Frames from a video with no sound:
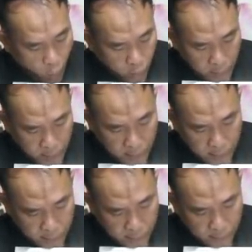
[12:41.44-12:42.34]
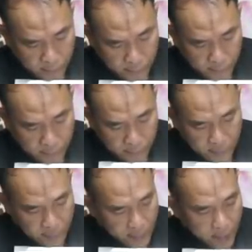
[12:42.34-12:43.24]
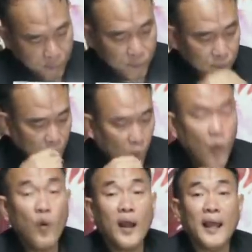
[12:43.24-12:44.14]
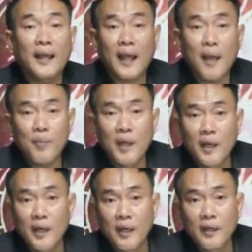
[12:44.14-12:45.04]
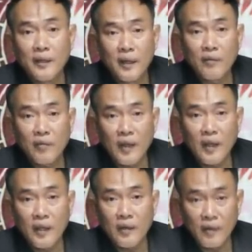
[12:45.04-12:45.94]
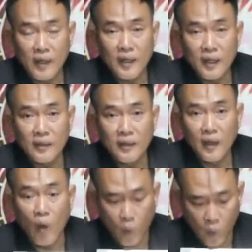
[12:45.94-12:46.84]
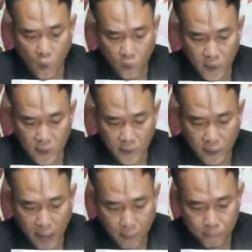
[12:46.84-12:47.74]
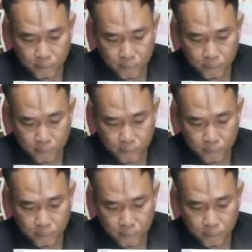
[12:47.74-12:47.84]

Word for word: 1661นะครับสองคู่แล้วกันนะครับ1441 1661นะครับ